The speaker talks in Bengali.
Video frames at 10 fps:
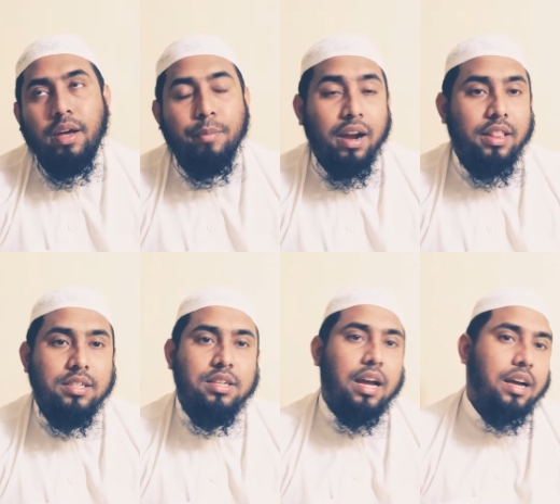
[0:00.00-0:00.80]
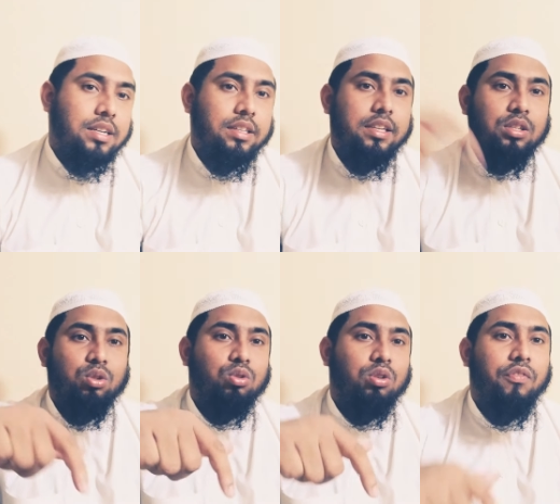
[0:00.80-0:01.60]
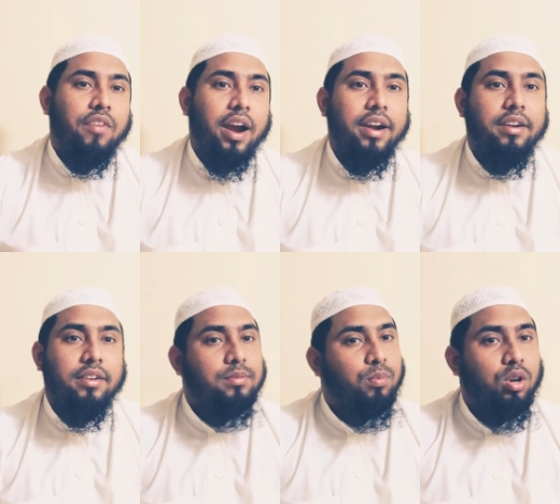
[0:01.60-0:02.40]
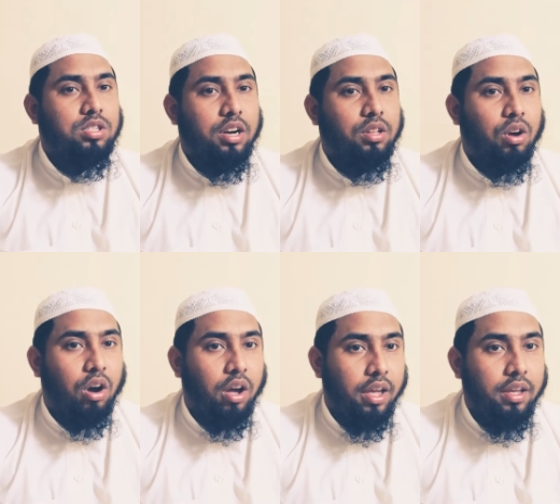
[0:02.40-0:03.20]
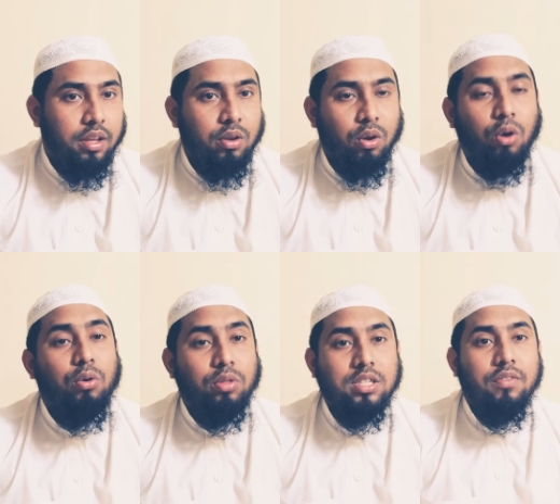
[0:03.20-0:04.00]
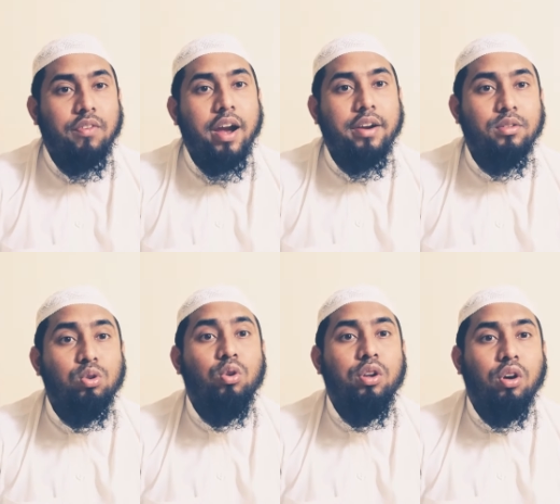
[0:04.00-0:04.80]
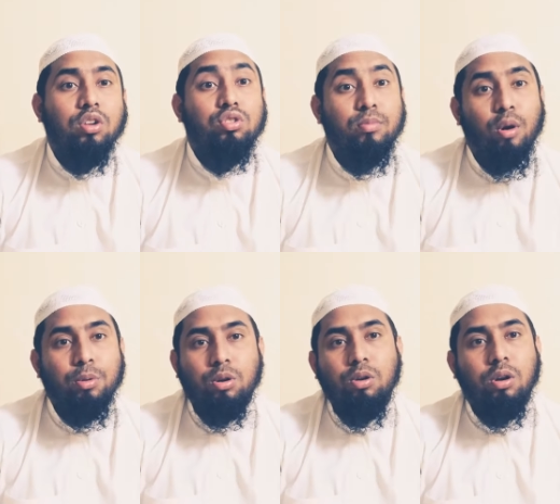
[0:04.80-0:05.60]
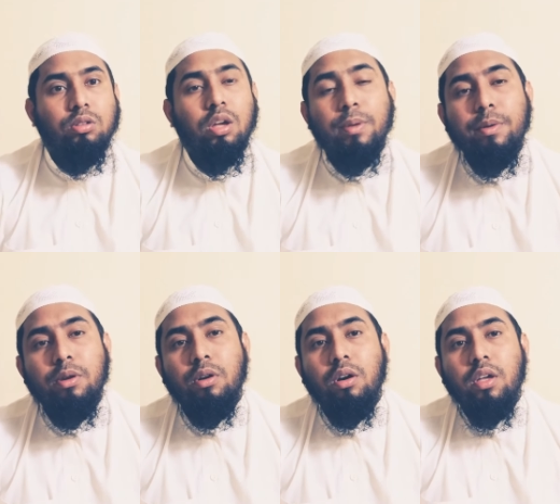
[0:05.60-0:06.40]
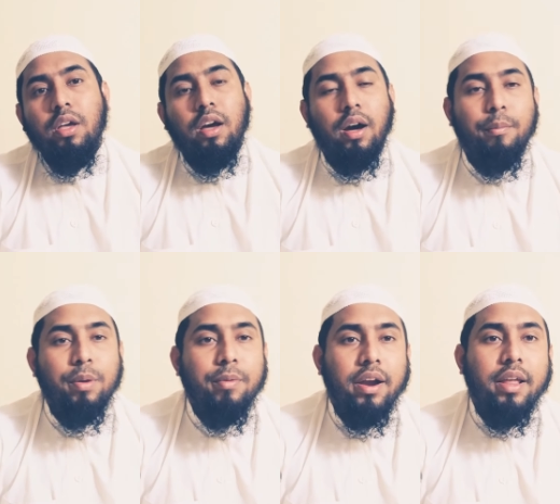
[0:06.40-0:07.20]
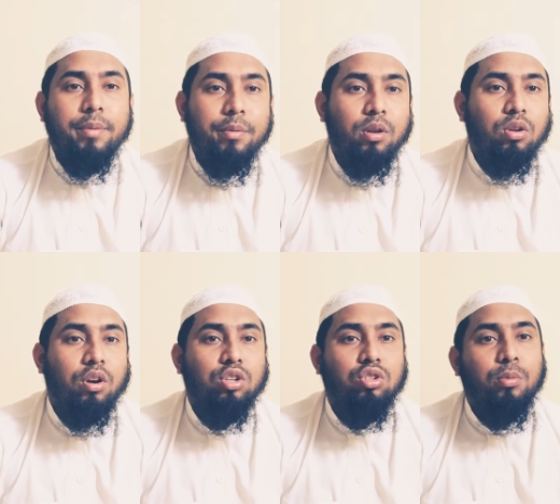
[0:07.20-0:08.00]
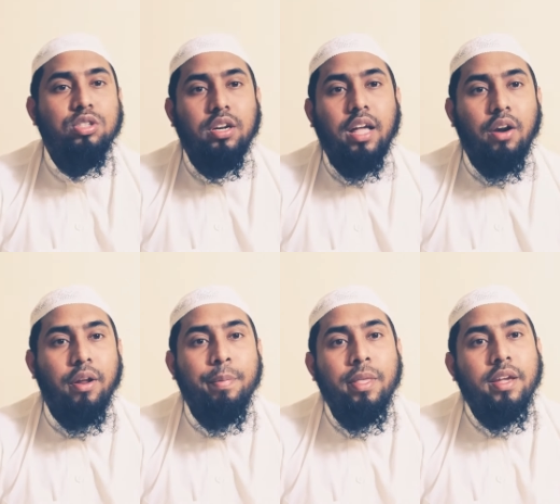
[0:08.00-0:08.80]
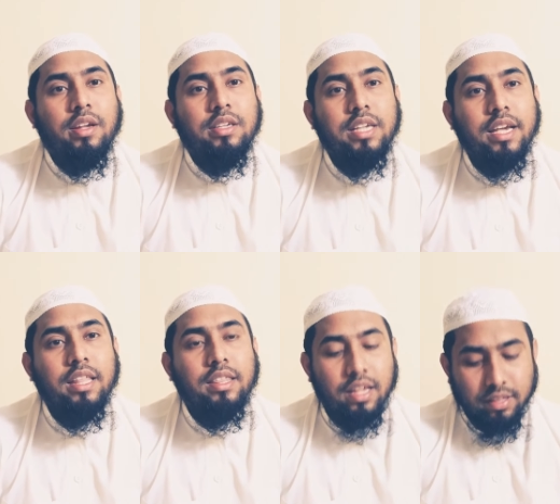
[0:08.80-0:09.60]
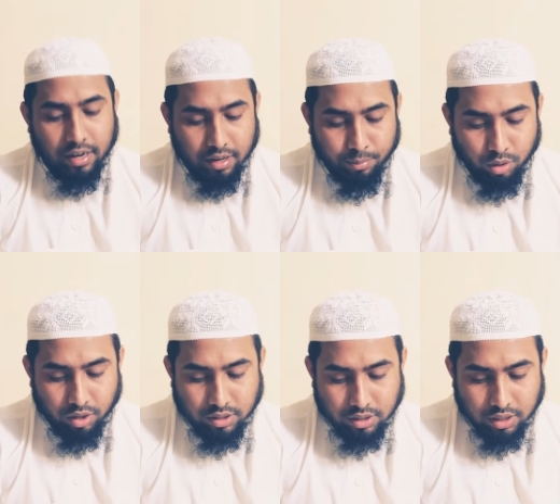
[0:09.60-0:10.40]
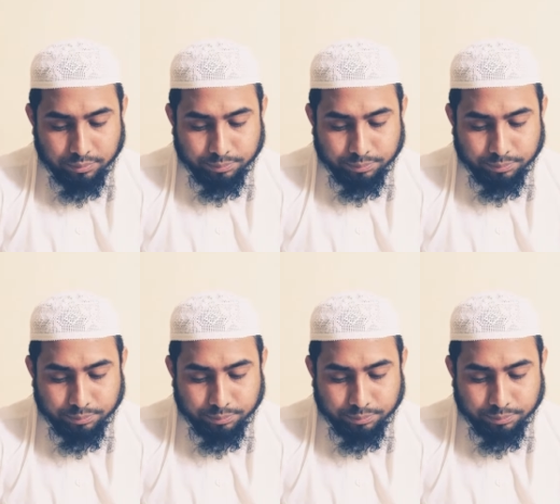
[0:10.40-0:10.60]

বাংলাদেশের আকাশে দিয়ে যদি কোনো ফ্লাইট পরিচালিত হয় অন্য দেশের ফ্লাইট জরুরি অনেক সময় অবতরণ করতে হয় বিভিন্ন বিমানের বিভিন্ন ধরনের সমস্যার কারণে সেক্ষেত্রে তারা বলেছে যে